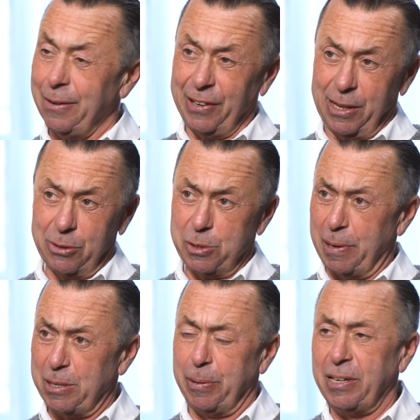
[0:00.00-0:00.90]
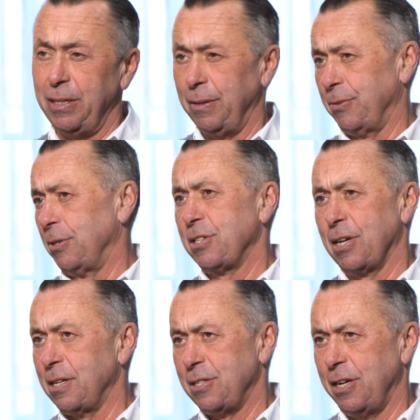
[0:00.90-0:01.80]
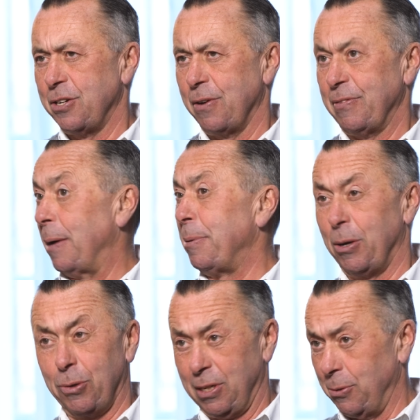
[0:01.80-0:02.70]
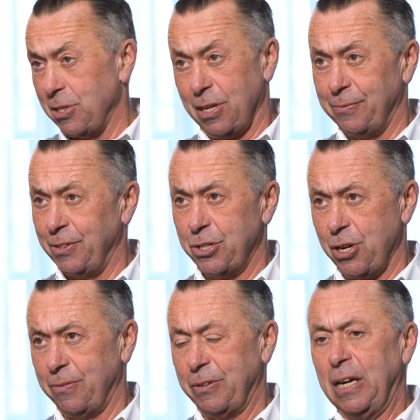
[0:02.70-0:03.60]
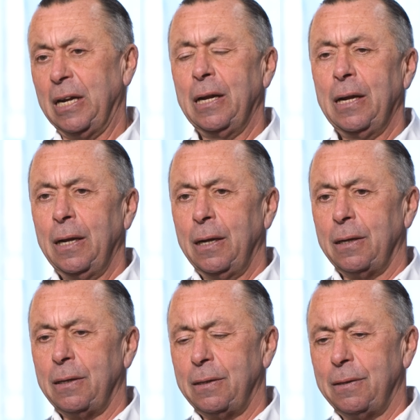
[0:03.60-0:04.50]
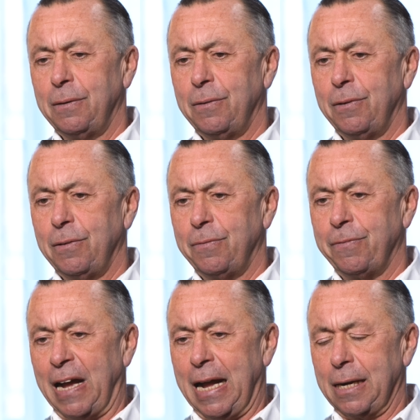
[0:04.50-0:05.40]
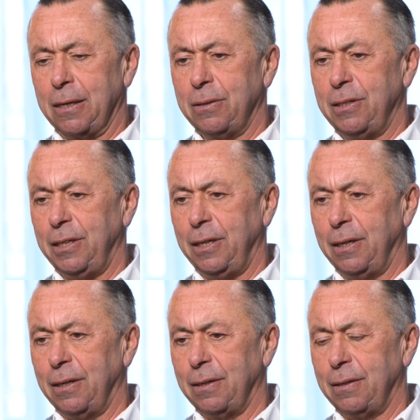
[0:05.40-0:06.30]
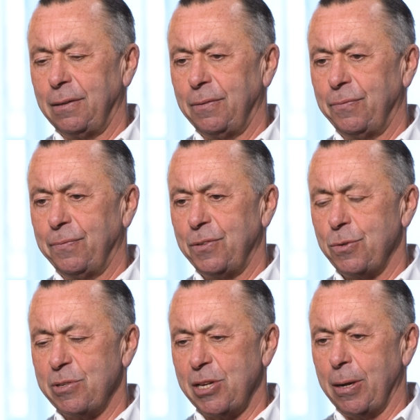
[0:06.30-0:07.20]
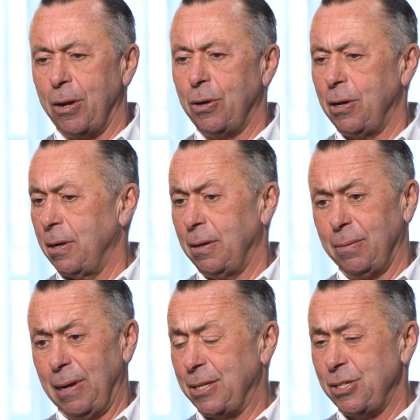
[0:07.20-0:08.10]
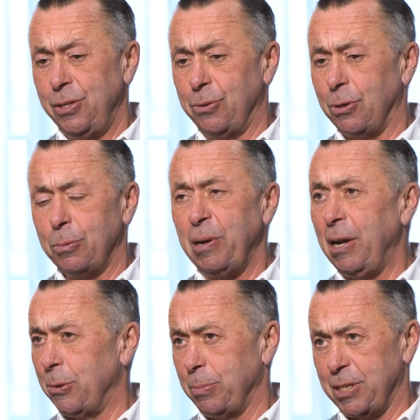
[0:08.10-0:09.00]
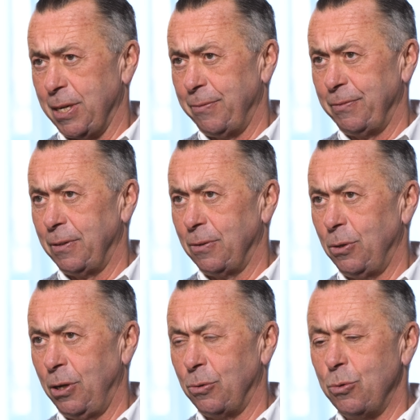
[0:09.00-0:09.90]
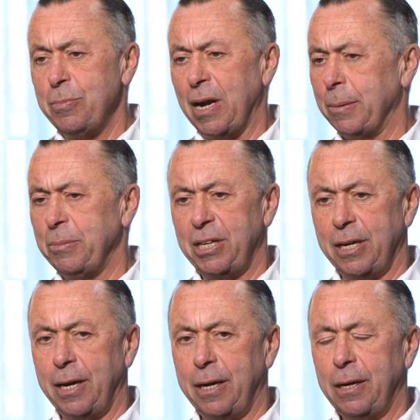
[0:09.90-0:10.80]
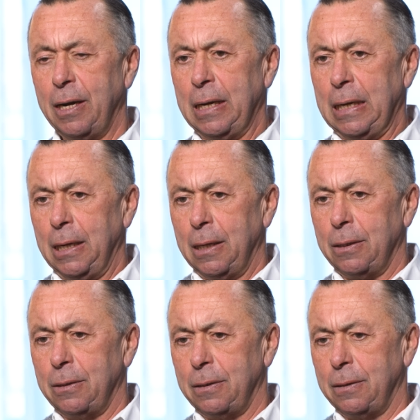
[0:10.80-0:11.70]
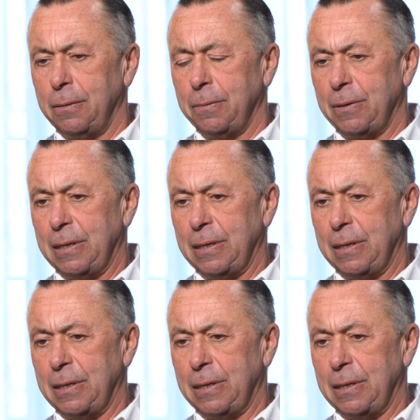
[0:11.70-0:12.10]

Entwicklungsperspektive unserer Gesellschaft, aber auch unserer Wirtschaft, Äh, Fragen, die, äh, wie soll man sagen, auch Erziehung und Bildung betreffen, äh, Umgang miteinander. Äh,